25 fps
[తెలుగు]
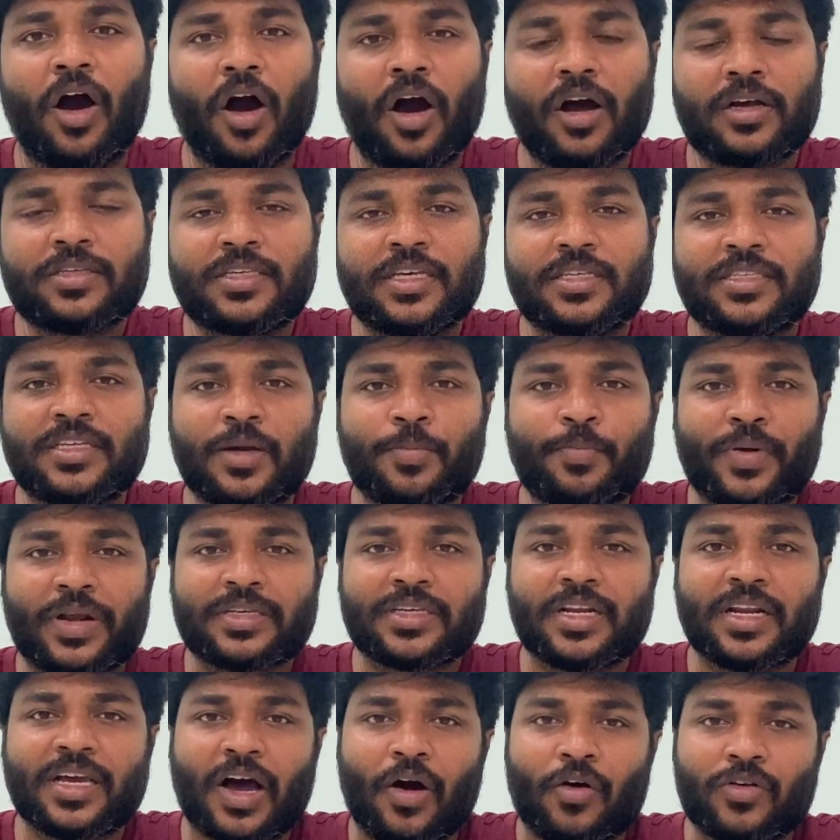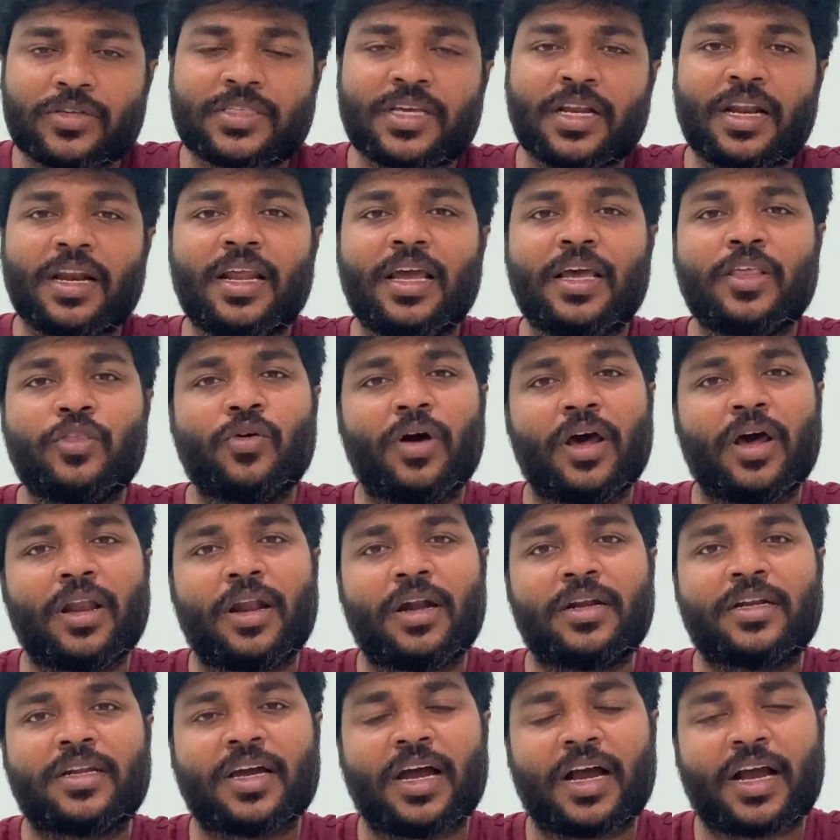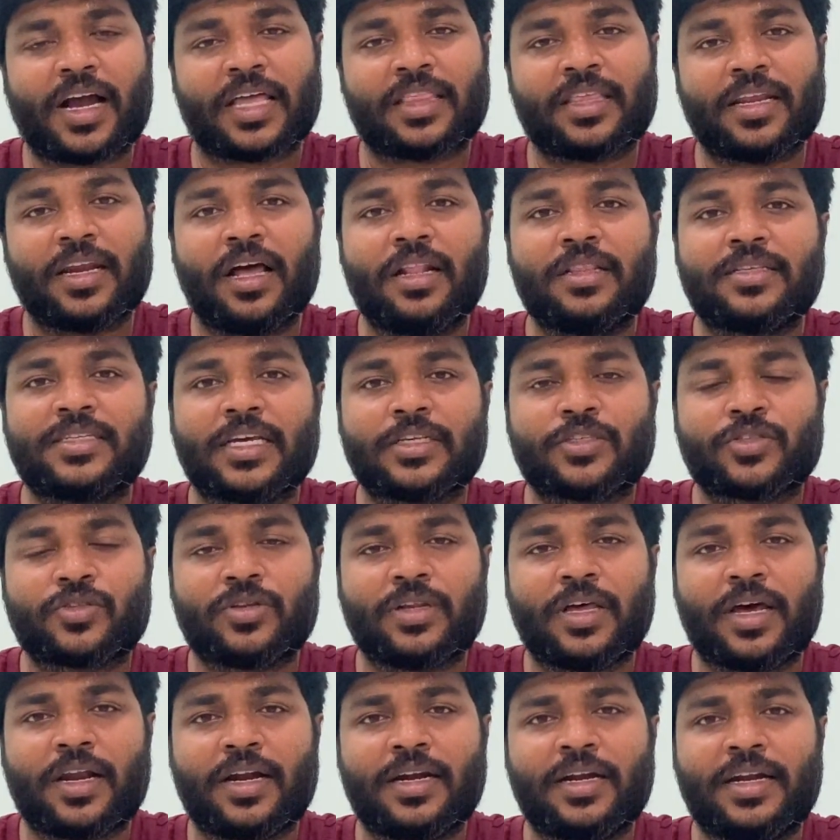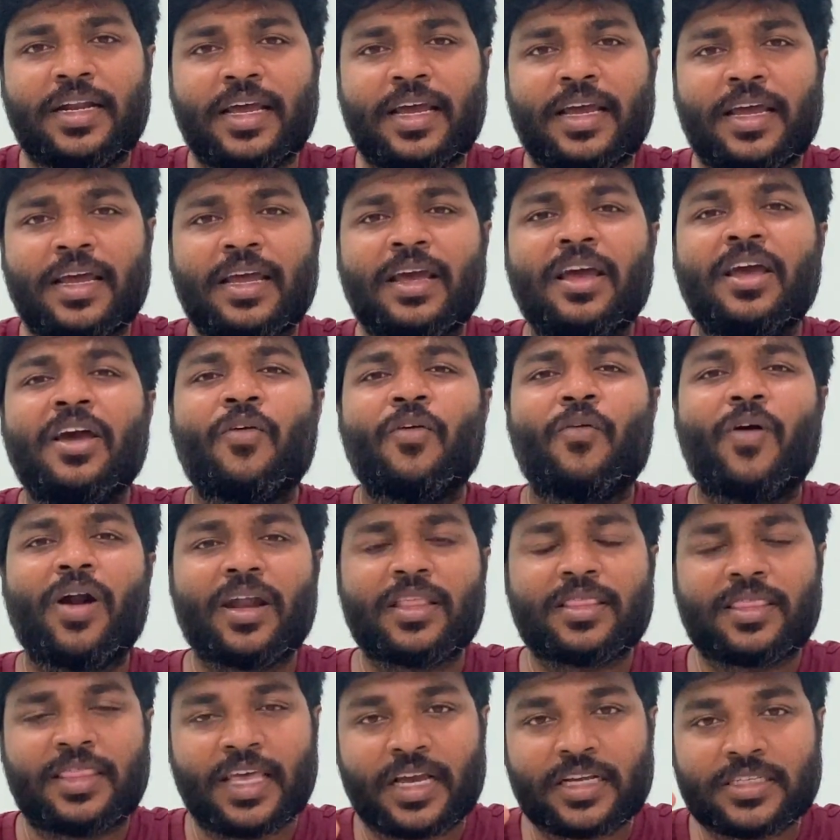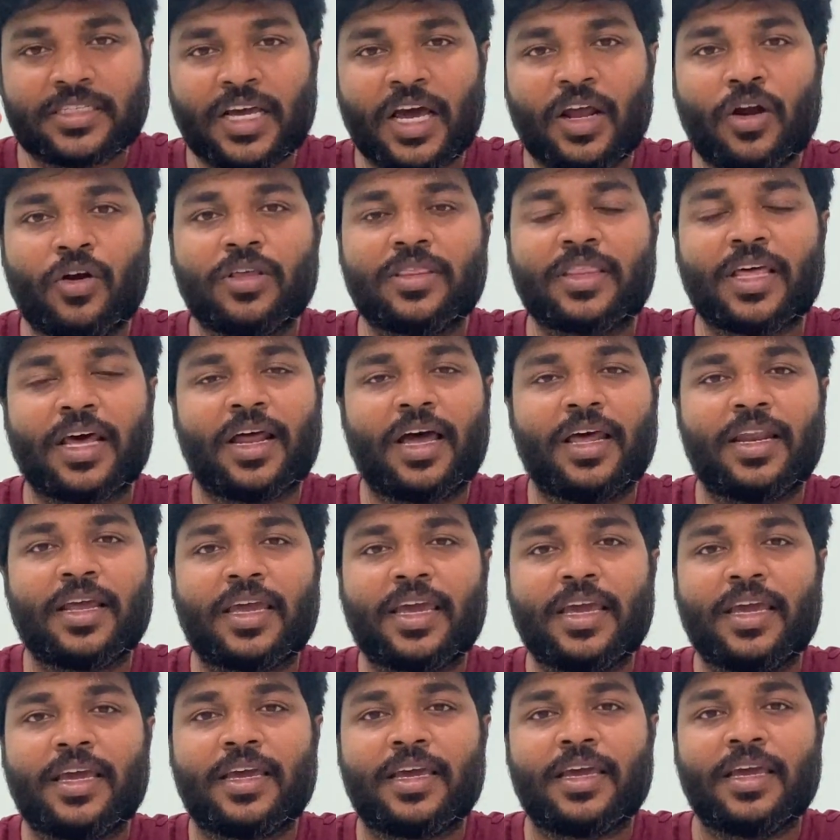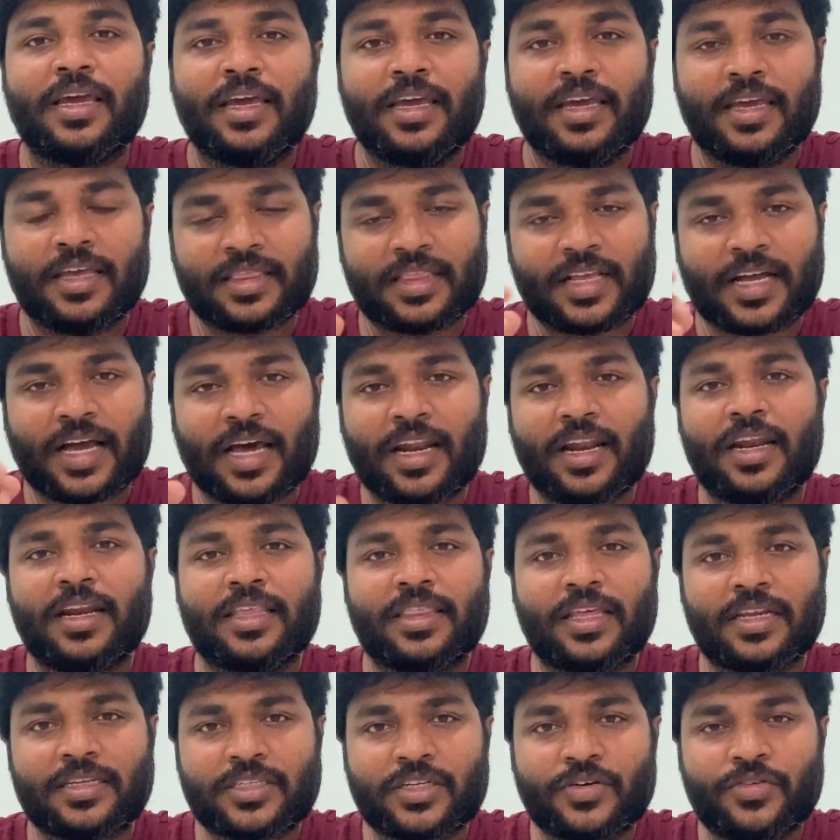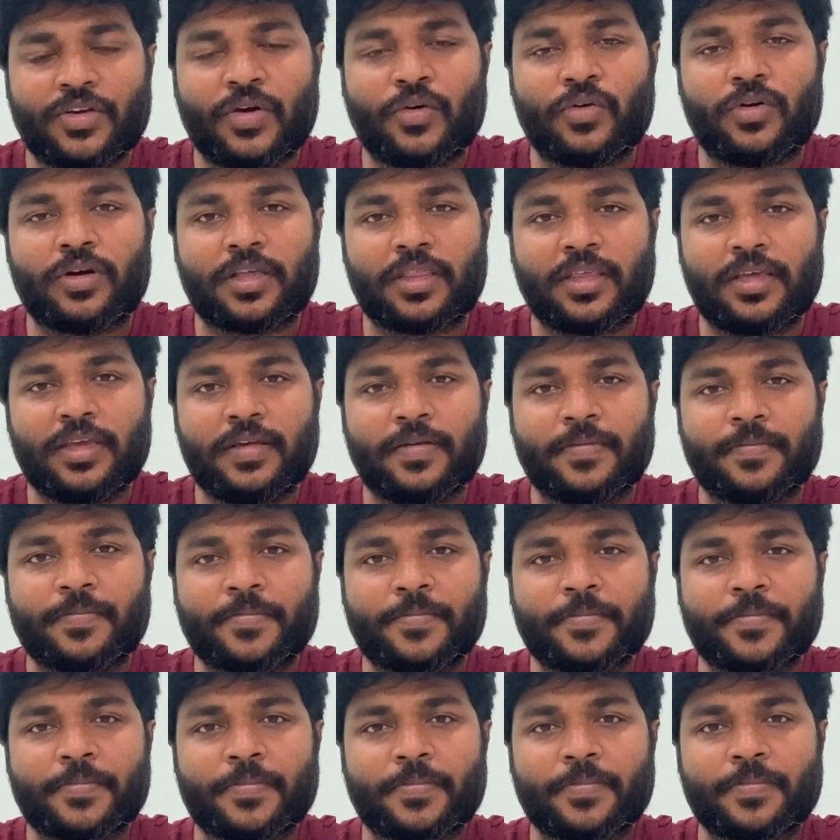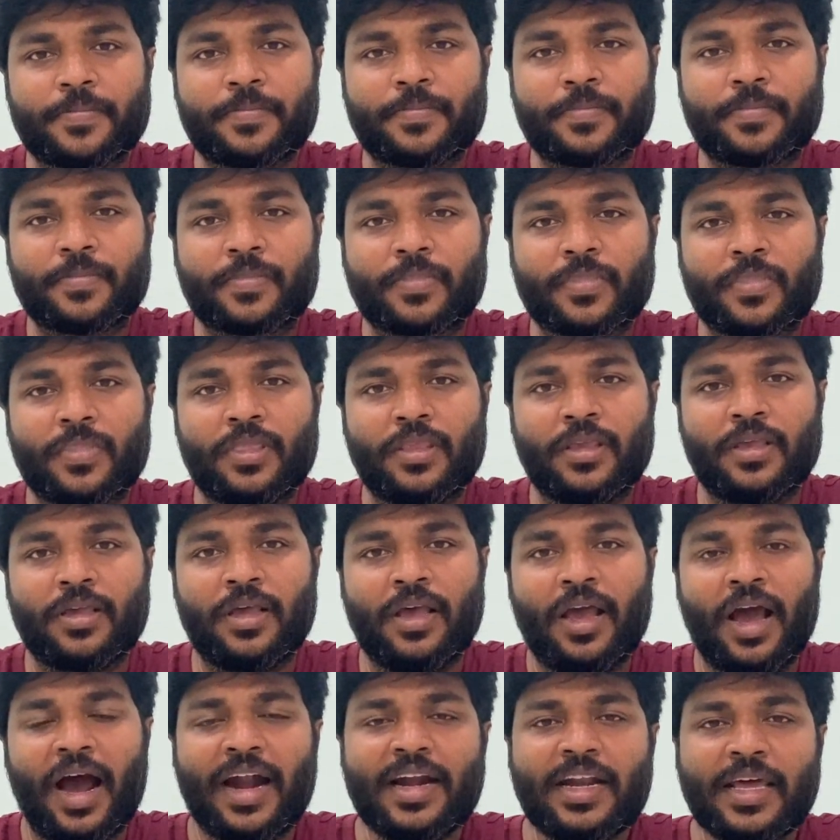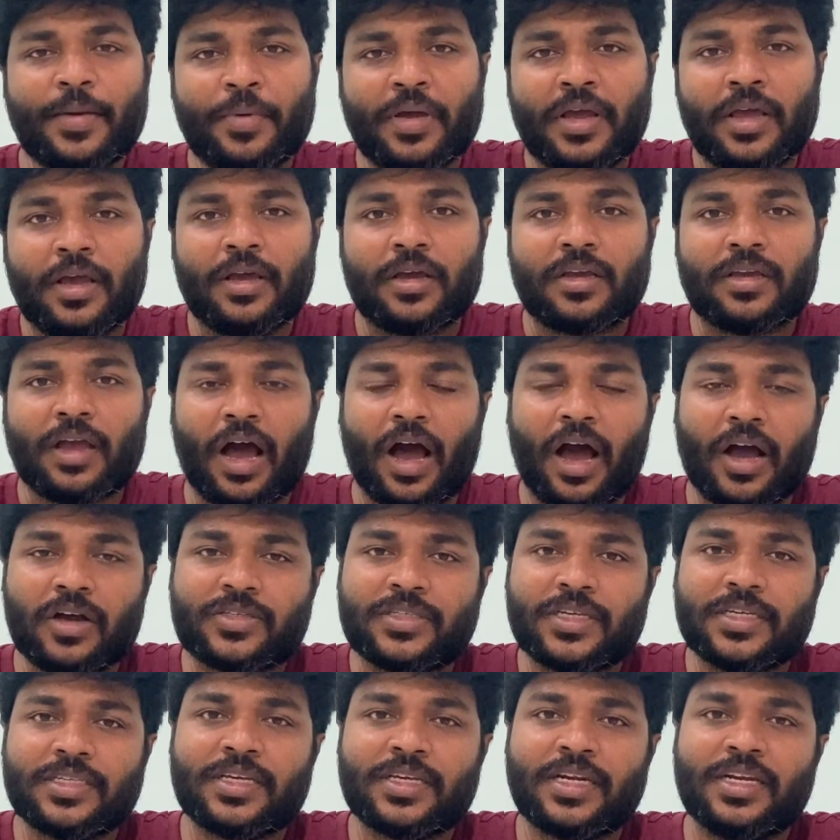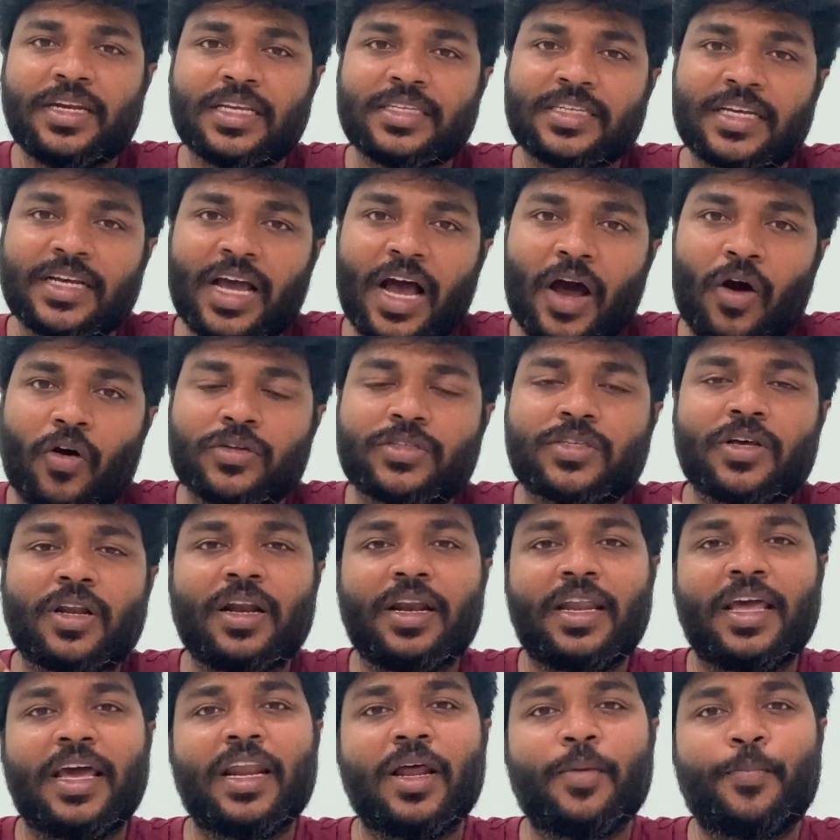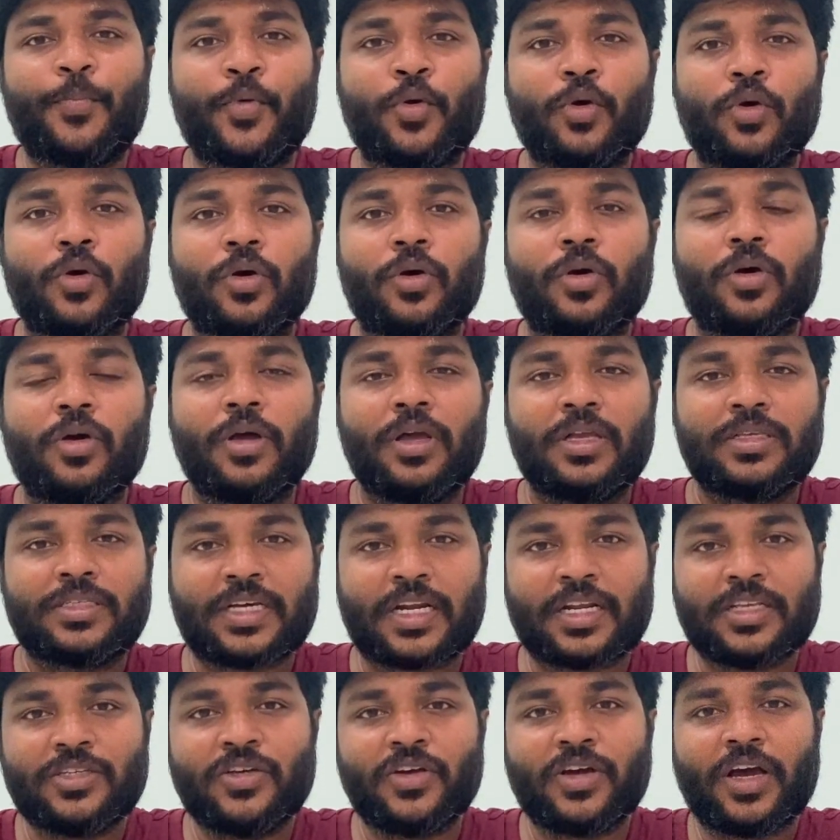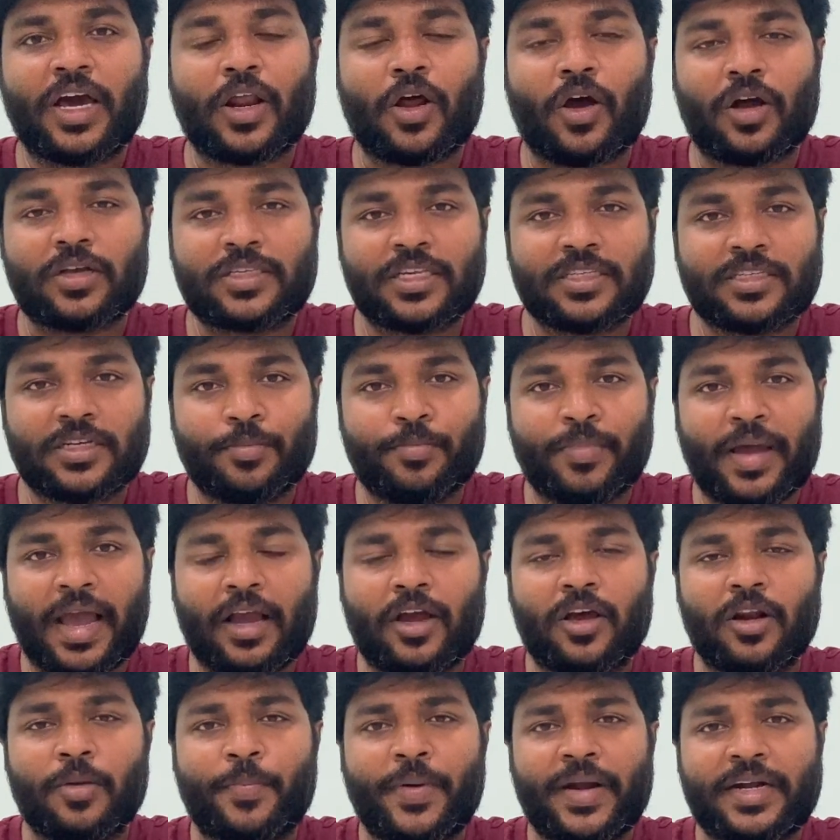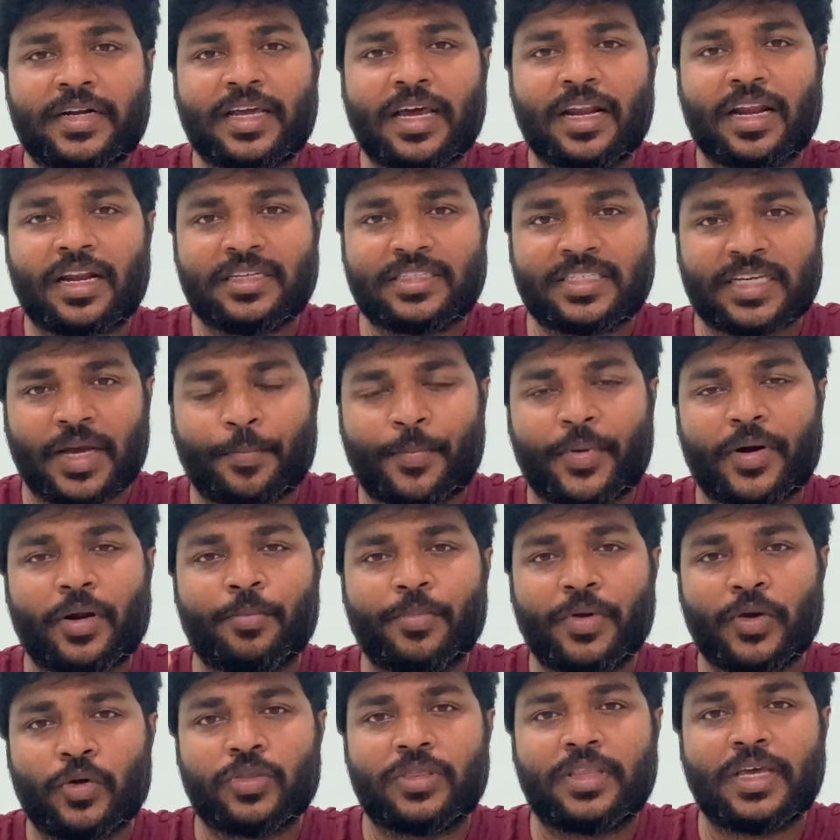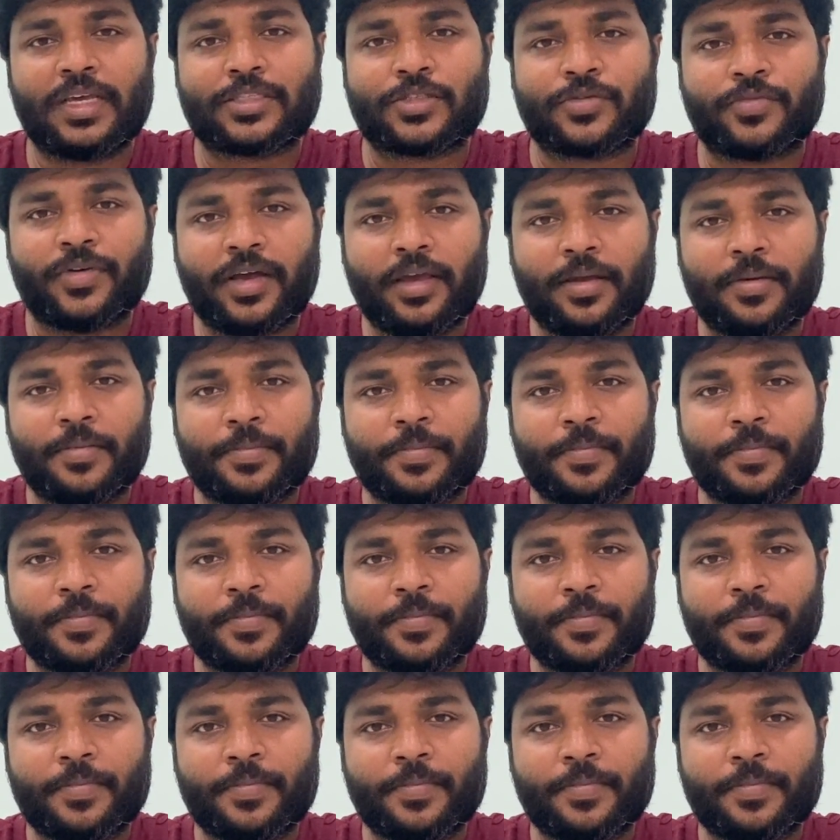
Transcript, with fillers: ఆక్సిజన్ ప్రజలకు అవసరం లేదు అన్నట్టుగా కథనాలు చేస్తున్నారంటే వాళ్ళకి దిగజారుడుతనానికి ఇంతకన్నా నిదర్శనం ఏముంటుంది అంటే ఆక్సిజన్ నిజంగా అవసరం లేనప్పుడు చిరంజీవి గారు ఆక్సిజన్ బ్యాంకులు పెట్టారని చెప్పడం మీ ఉద్దేశమా